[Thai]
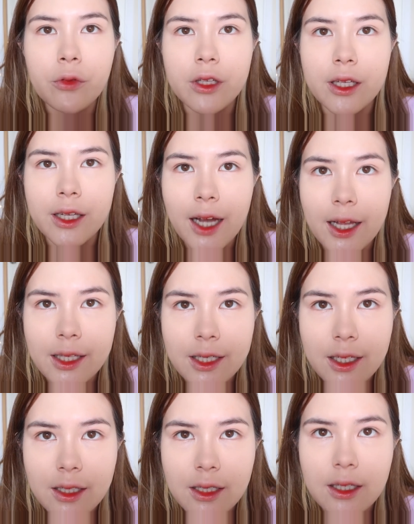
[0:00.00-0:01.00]
วิธีการ
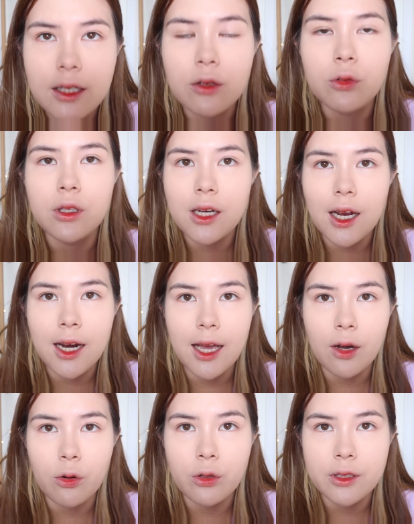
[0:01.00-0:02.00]
เขียนคิ้วที่ห
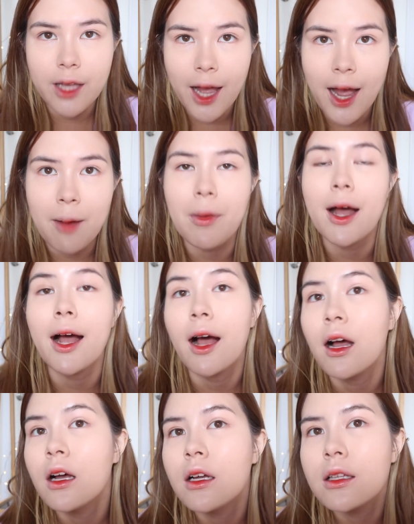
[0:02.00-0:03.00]
ลายๆคนถามมา
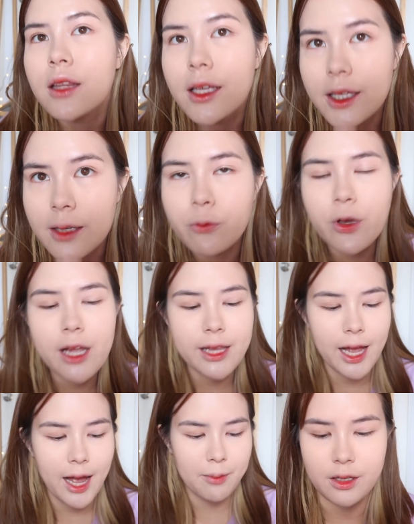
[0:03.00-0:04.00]
ในคลิปเวียด
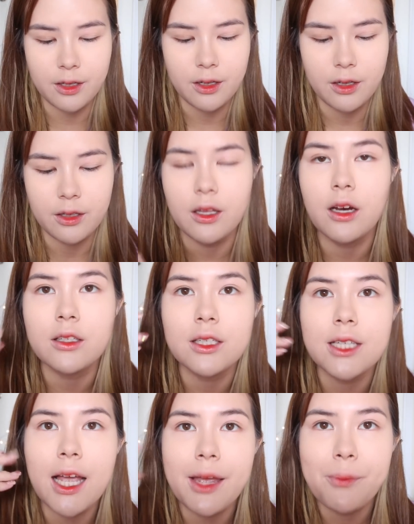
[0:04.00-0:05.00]
นามเดี๋ยวเราจะ
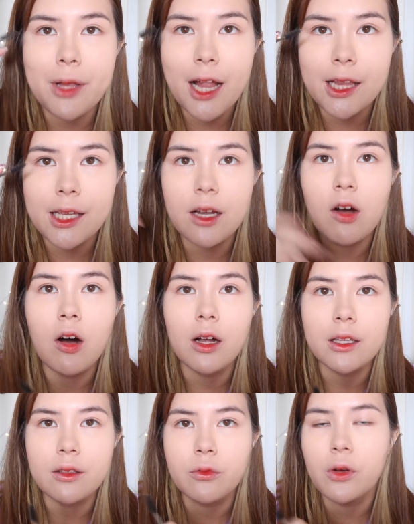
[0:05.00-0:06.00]
ใช้เป็นอันนี้ก่อน
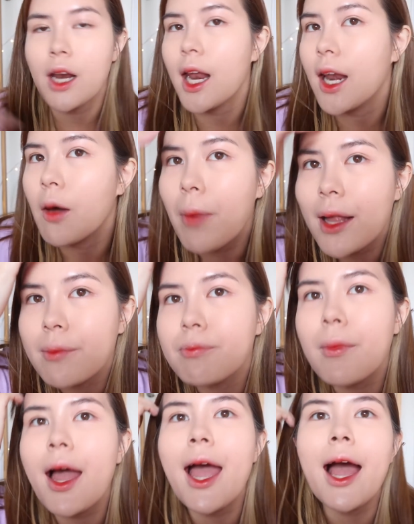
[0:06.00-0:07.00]
เวลาเราปัด
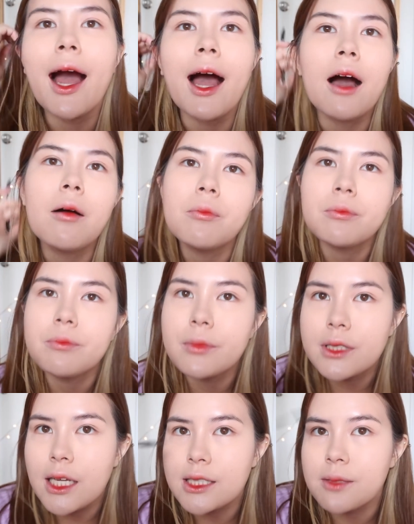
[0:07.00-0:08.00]
แป้งอ่ะ
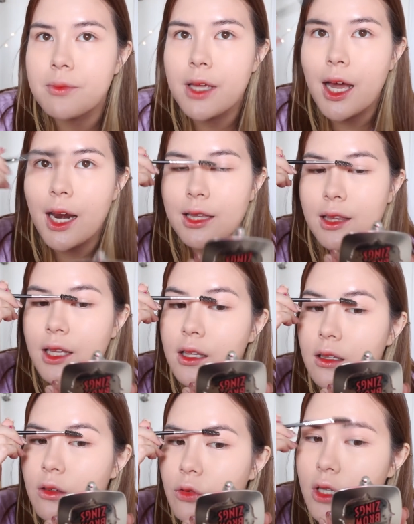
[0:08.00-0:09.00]
มันอาจจะมีอะไรติด
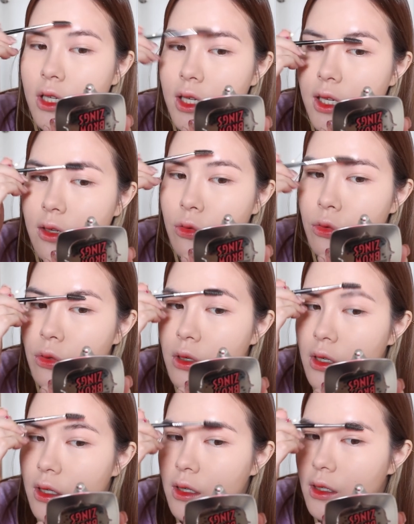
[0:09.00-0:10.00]
อที่คิ้ว
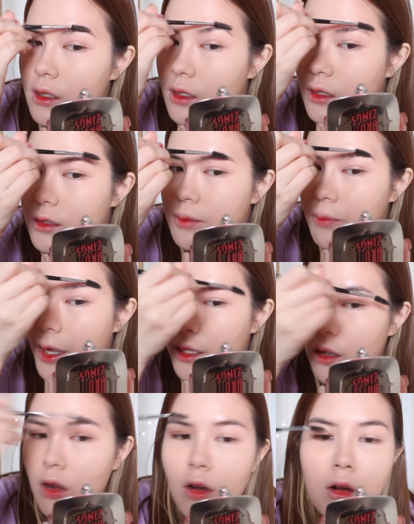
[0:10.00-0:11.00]
เราจะปัด
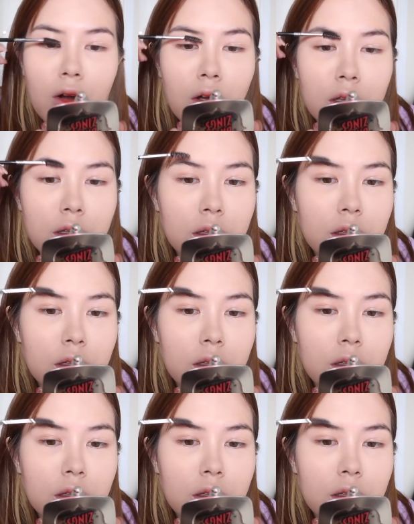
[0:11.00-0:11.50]
ออกก่อน